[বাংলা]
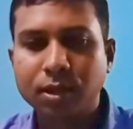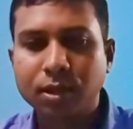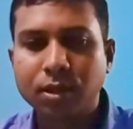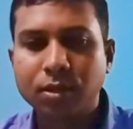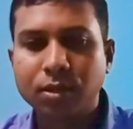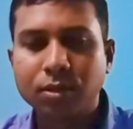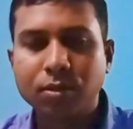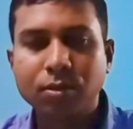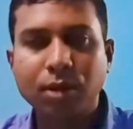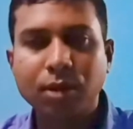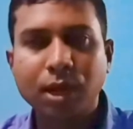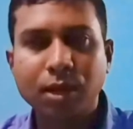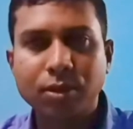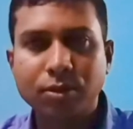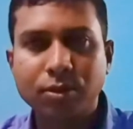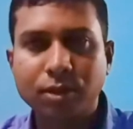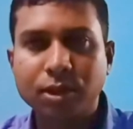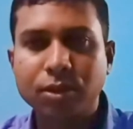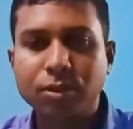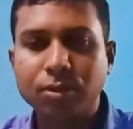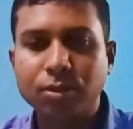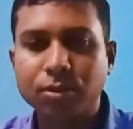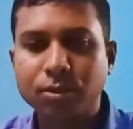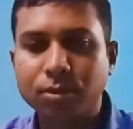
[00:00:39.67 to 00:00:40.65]
তো আলোচনা
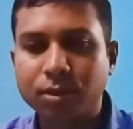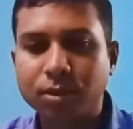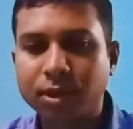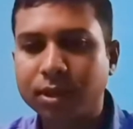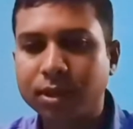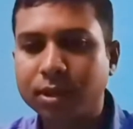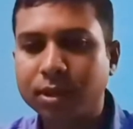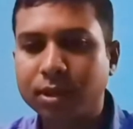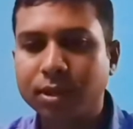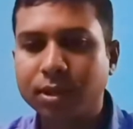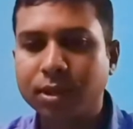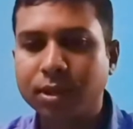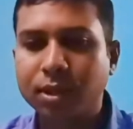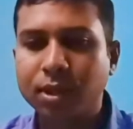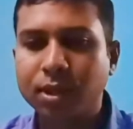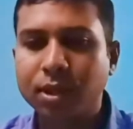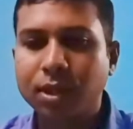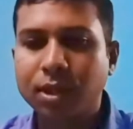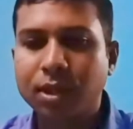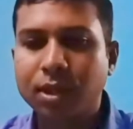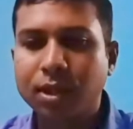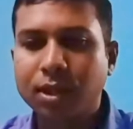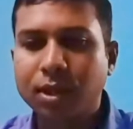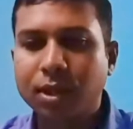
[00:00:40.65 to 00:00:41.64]
শুরু করি
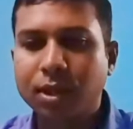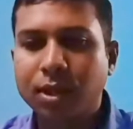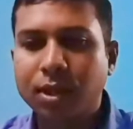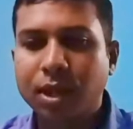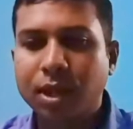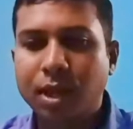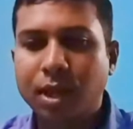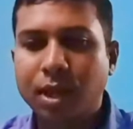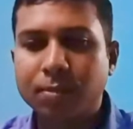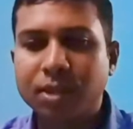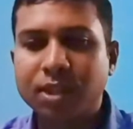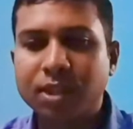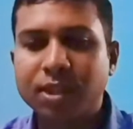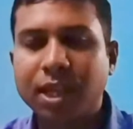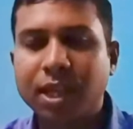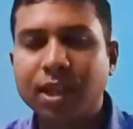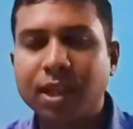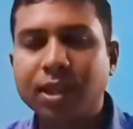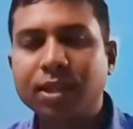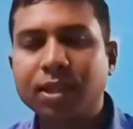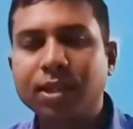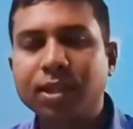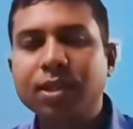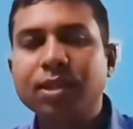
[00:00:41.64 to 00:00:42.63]
আমরা
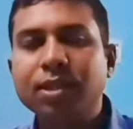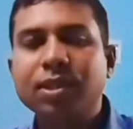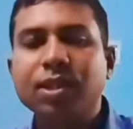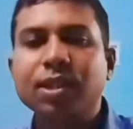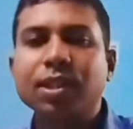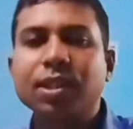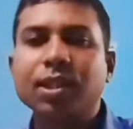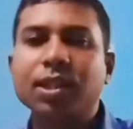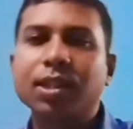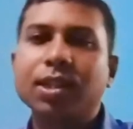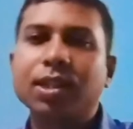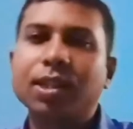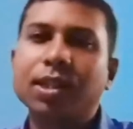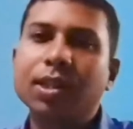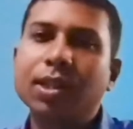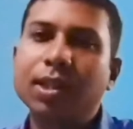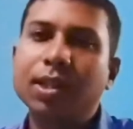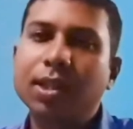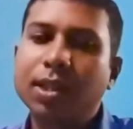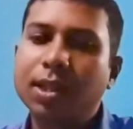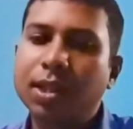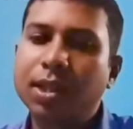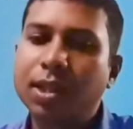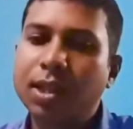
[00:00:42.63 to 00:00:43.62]
জানি যে
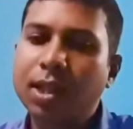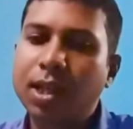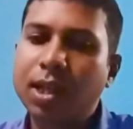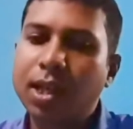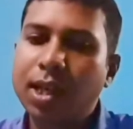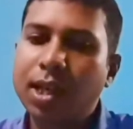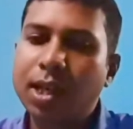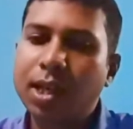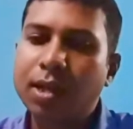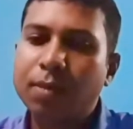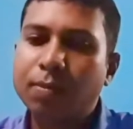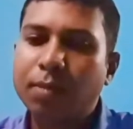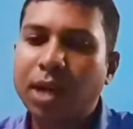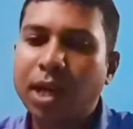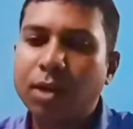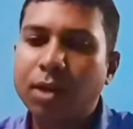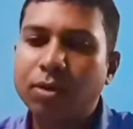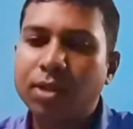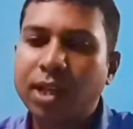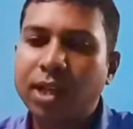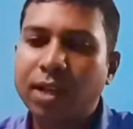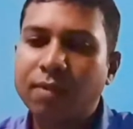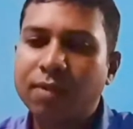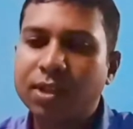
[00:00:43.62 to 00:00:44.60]

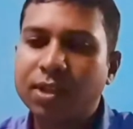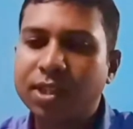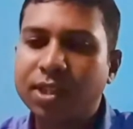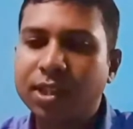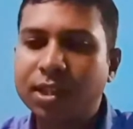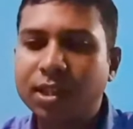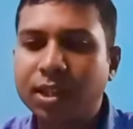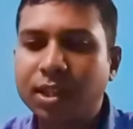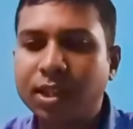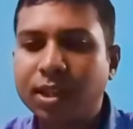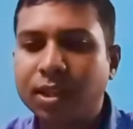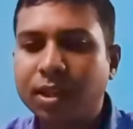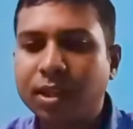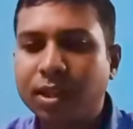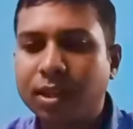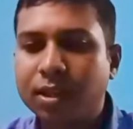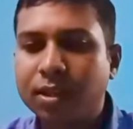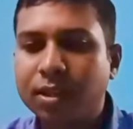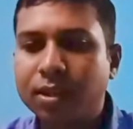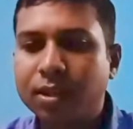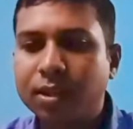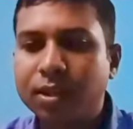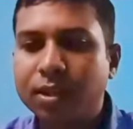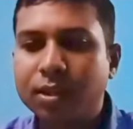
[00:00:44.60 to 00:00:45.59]
বায়োডাইভার্সিটির
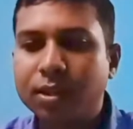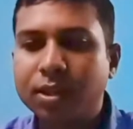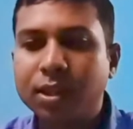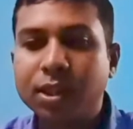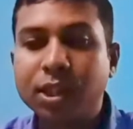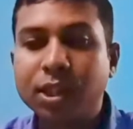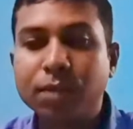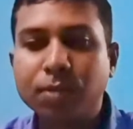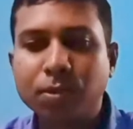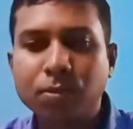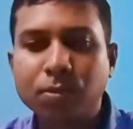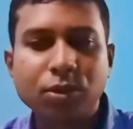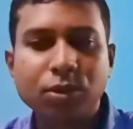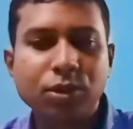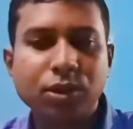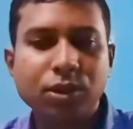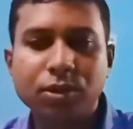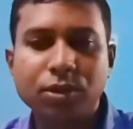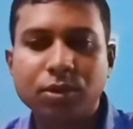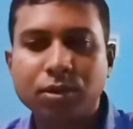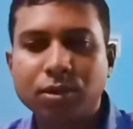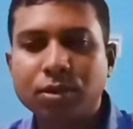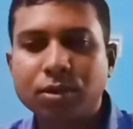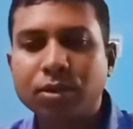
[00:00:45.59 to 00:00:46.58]
যে
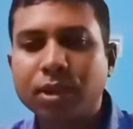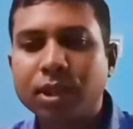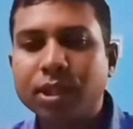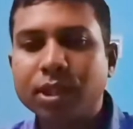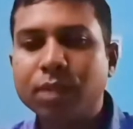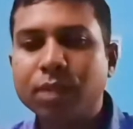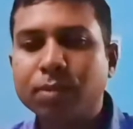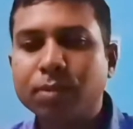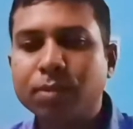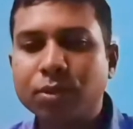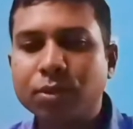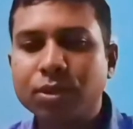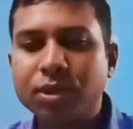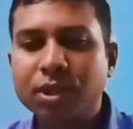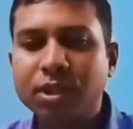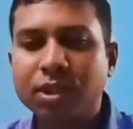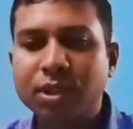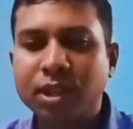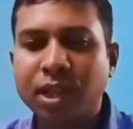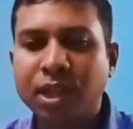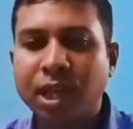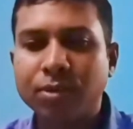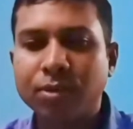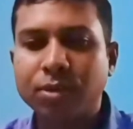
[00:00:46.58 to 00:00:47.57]
জীববৈচিত্র্য এই
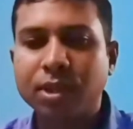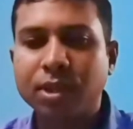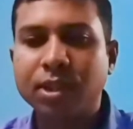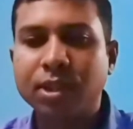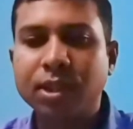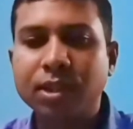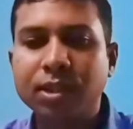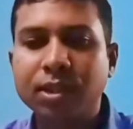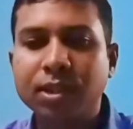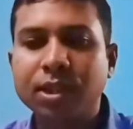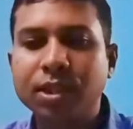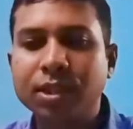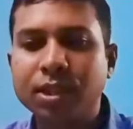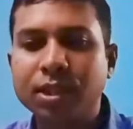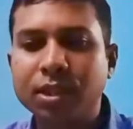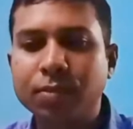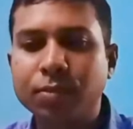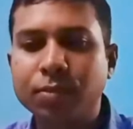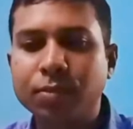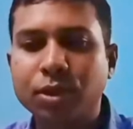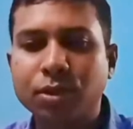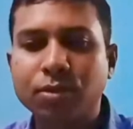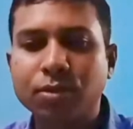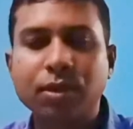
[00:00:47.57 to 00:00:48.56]
জীববৈচিত্র্যের আওতাধীন জীব
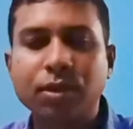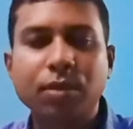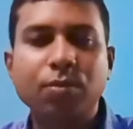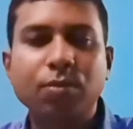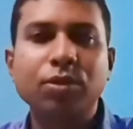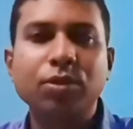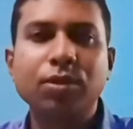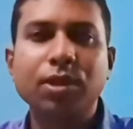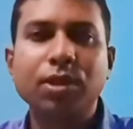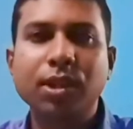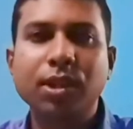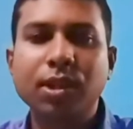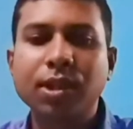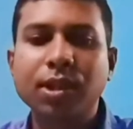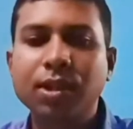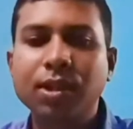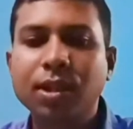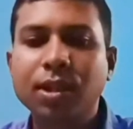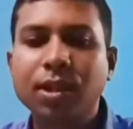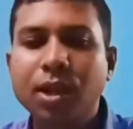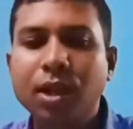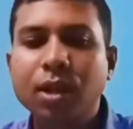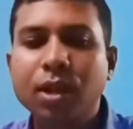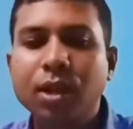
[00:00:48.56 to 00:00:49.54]
জগতের মধ্যে
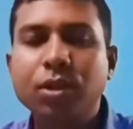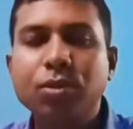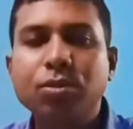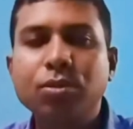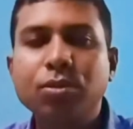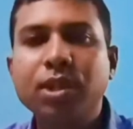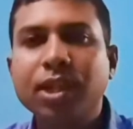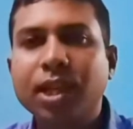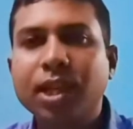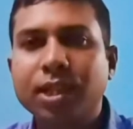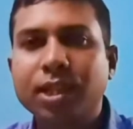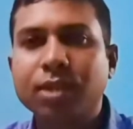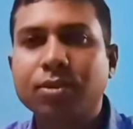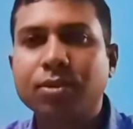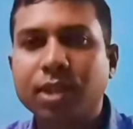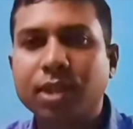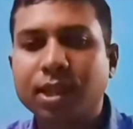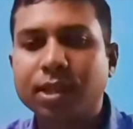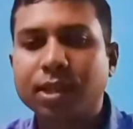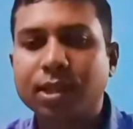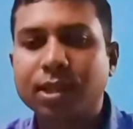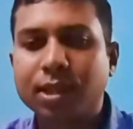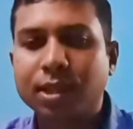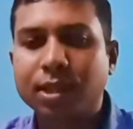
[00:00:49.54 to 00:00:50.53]
দুটি ক্যাটাগরি
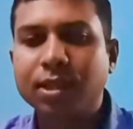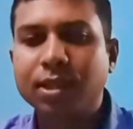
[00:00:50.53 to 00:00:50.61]
আছে